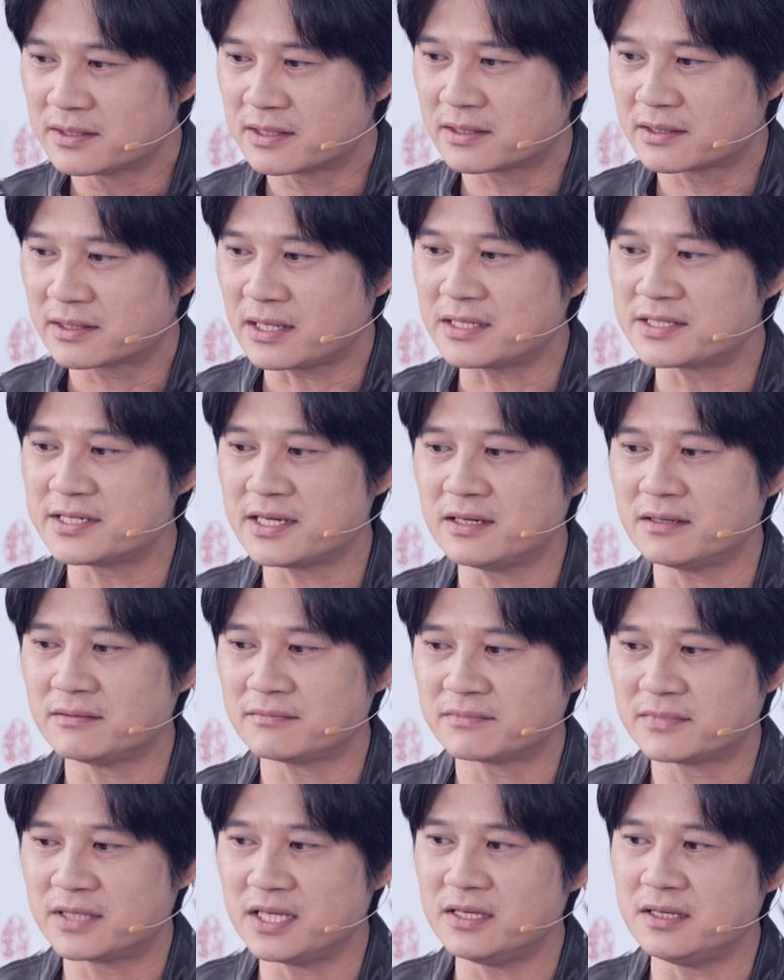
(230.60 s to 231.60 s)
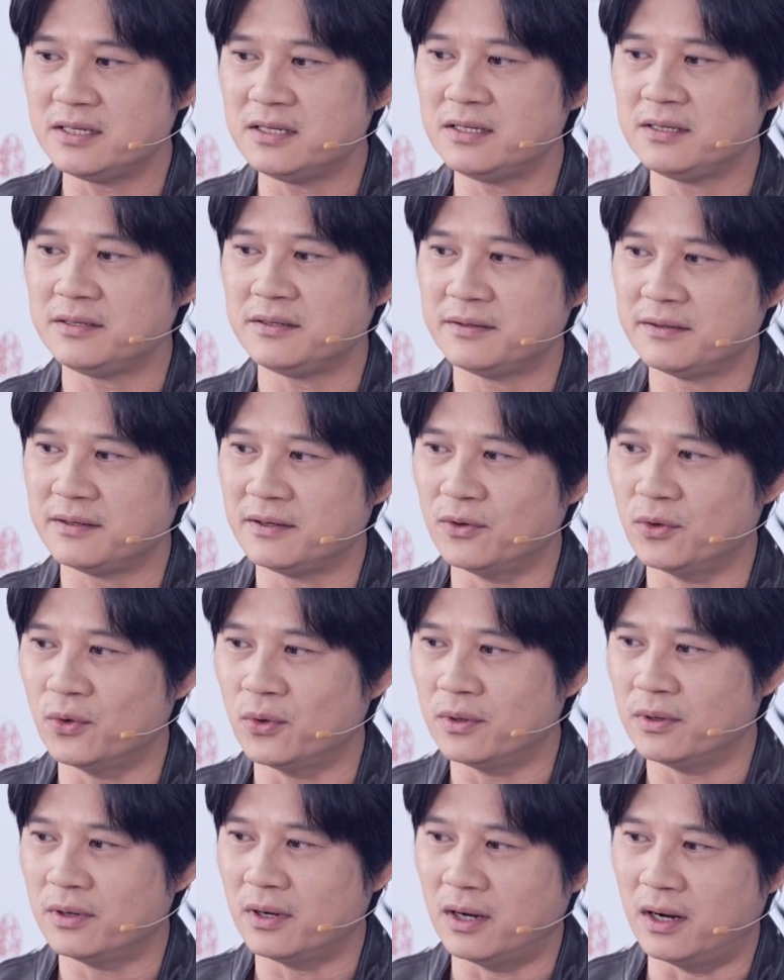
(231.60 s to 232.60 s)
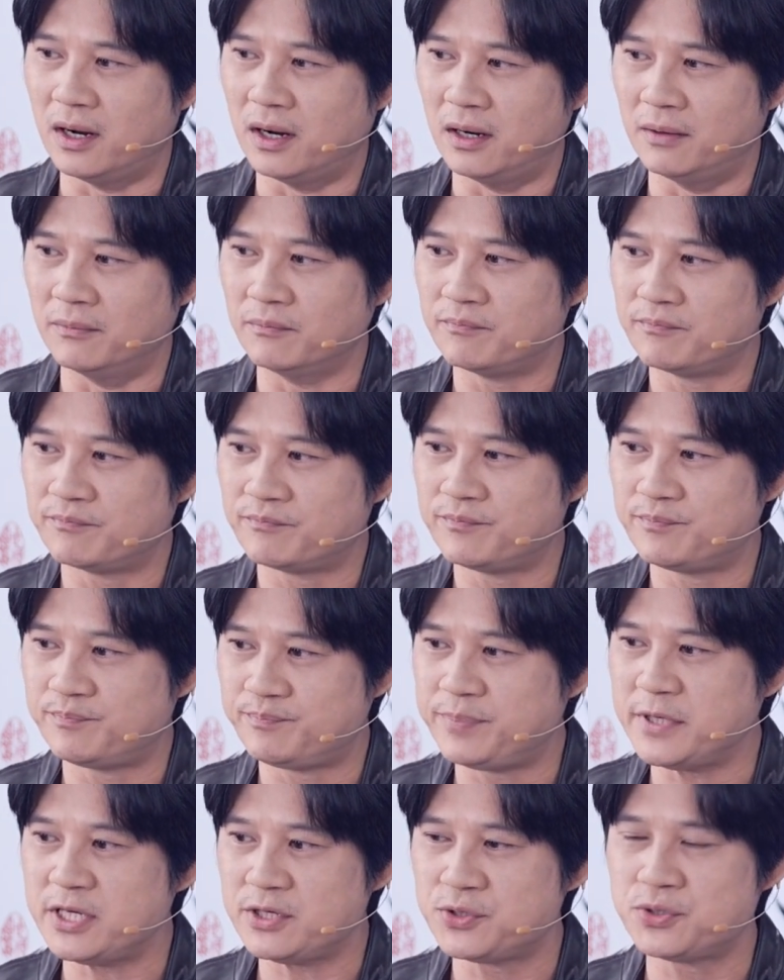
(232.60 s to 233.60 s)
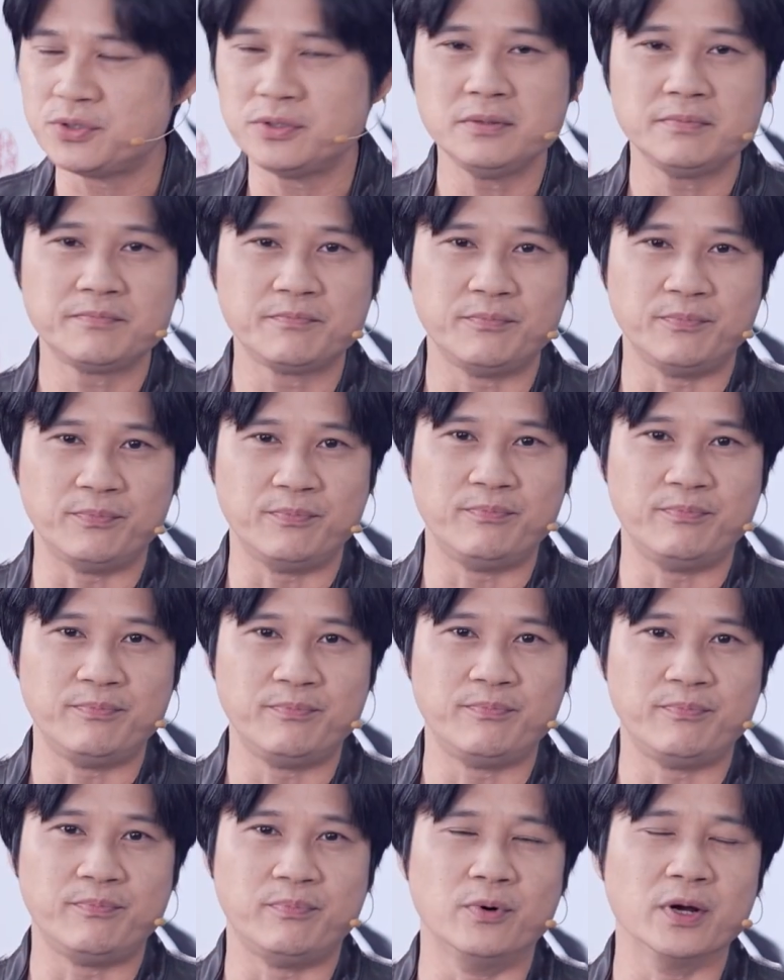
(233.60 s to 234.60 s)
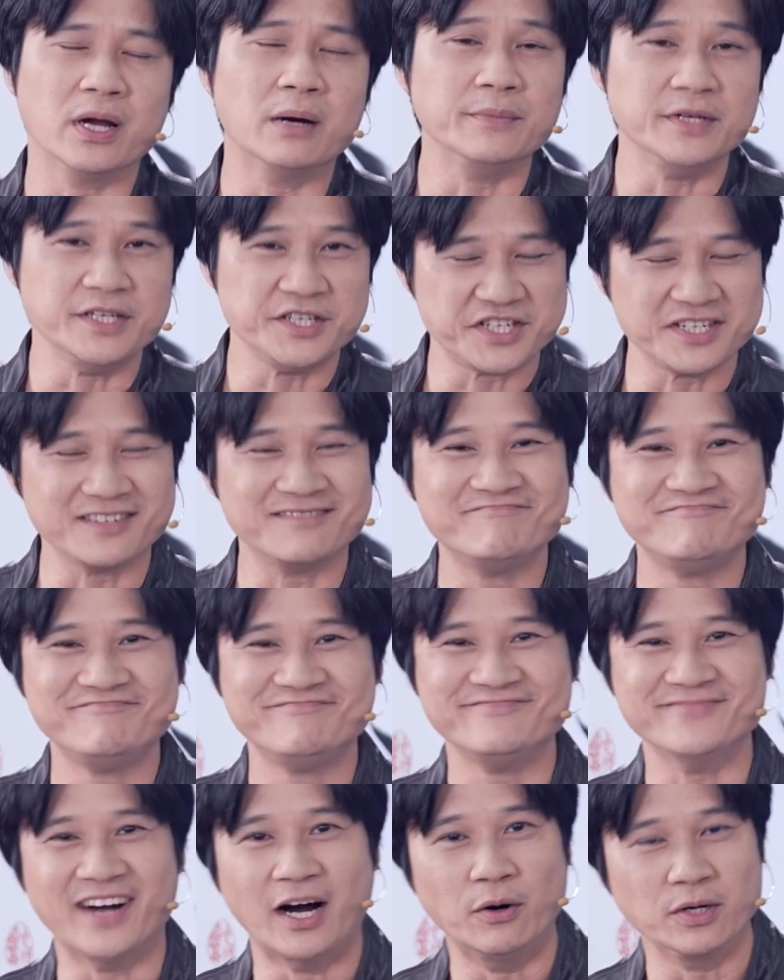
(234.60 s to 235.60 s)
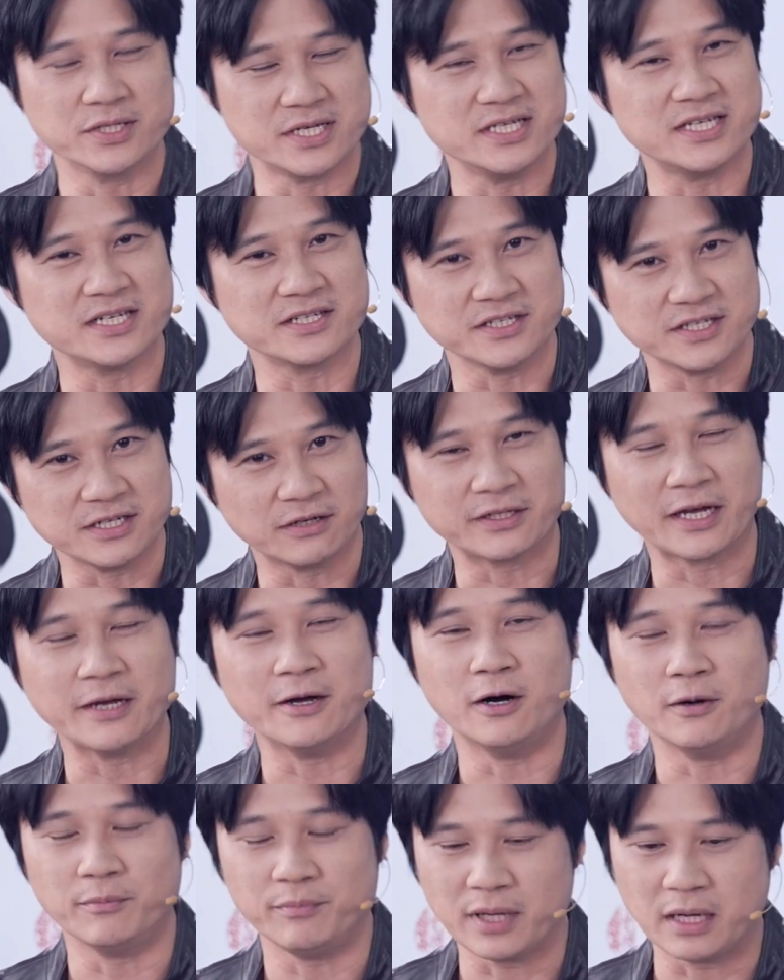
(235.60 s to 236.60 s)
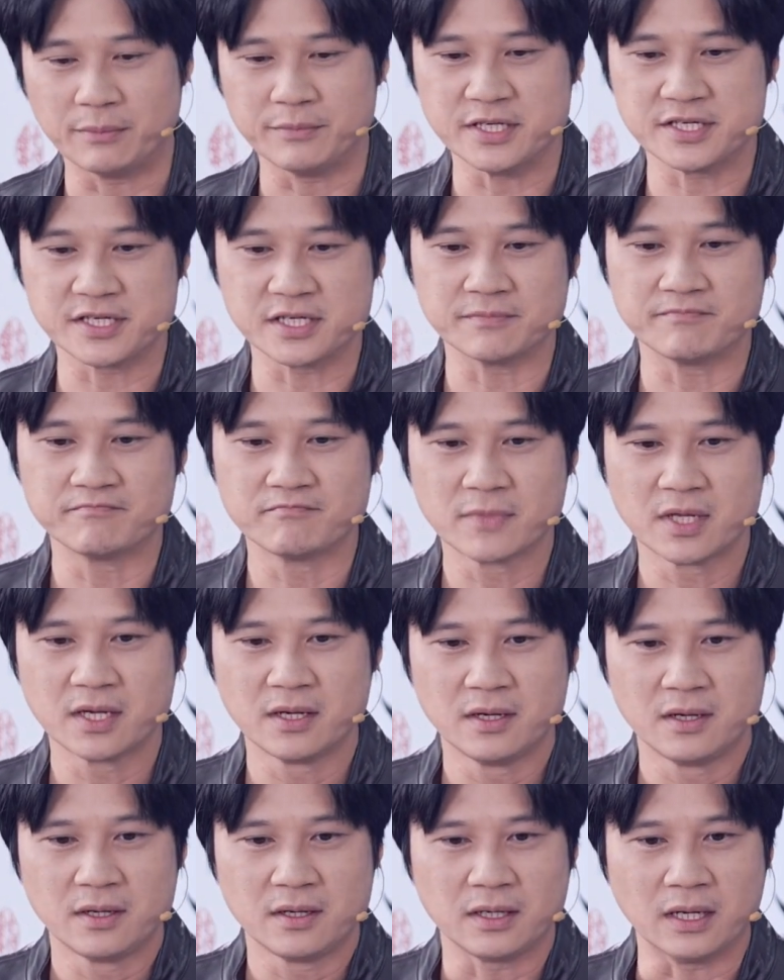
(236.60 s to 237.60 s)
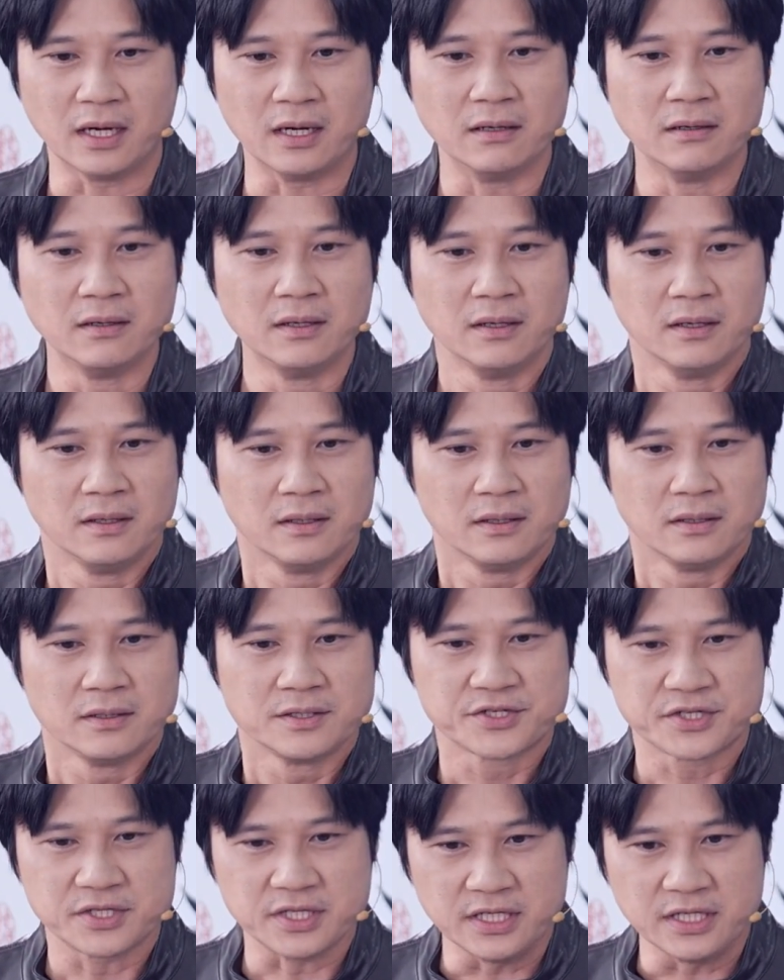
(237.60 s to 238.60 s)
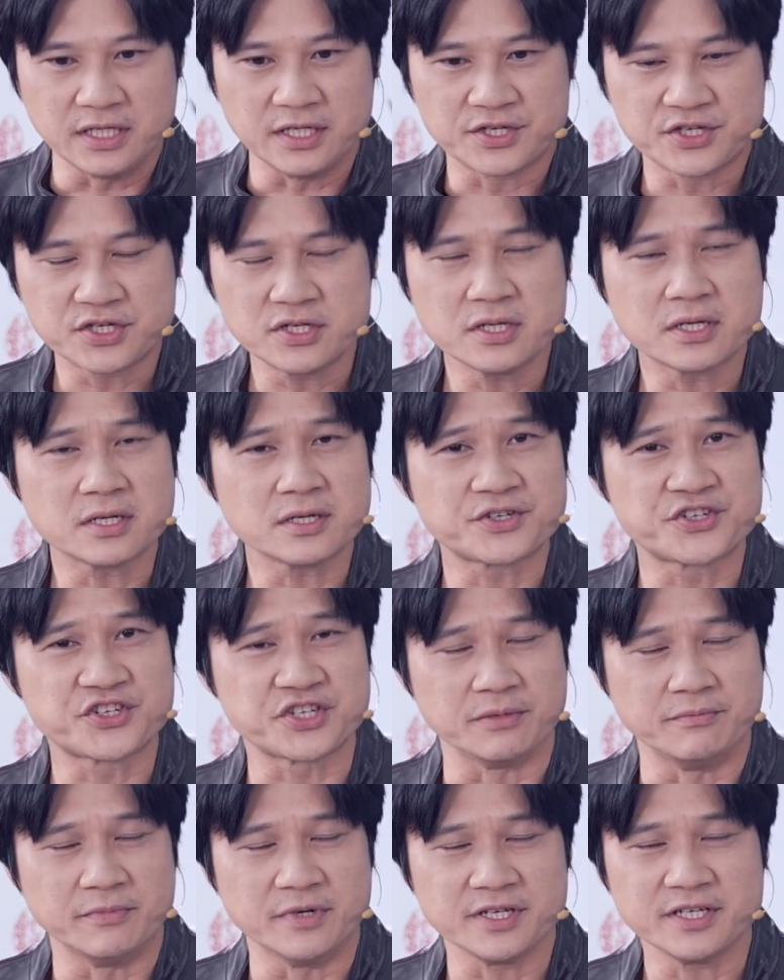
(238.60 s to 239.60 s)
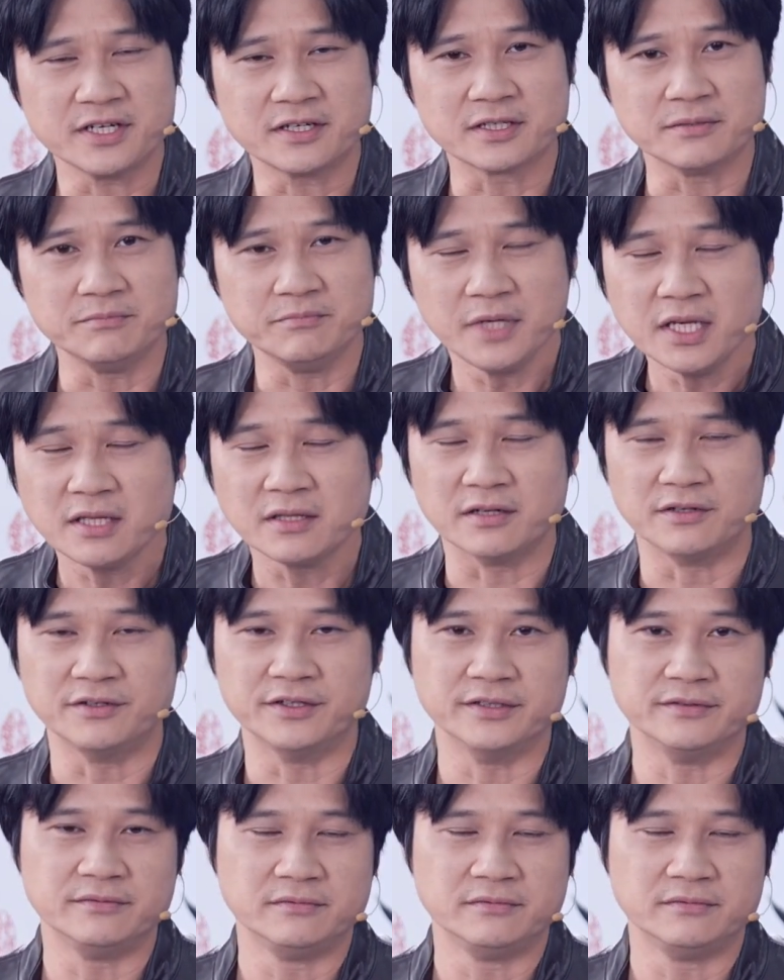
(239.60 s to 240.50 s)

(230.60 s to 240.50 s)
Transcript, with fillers: 大家第一，呃，必须。不要迷信啊！我先这样子交代啊，不要迷信。那你是一个什么样的命的人，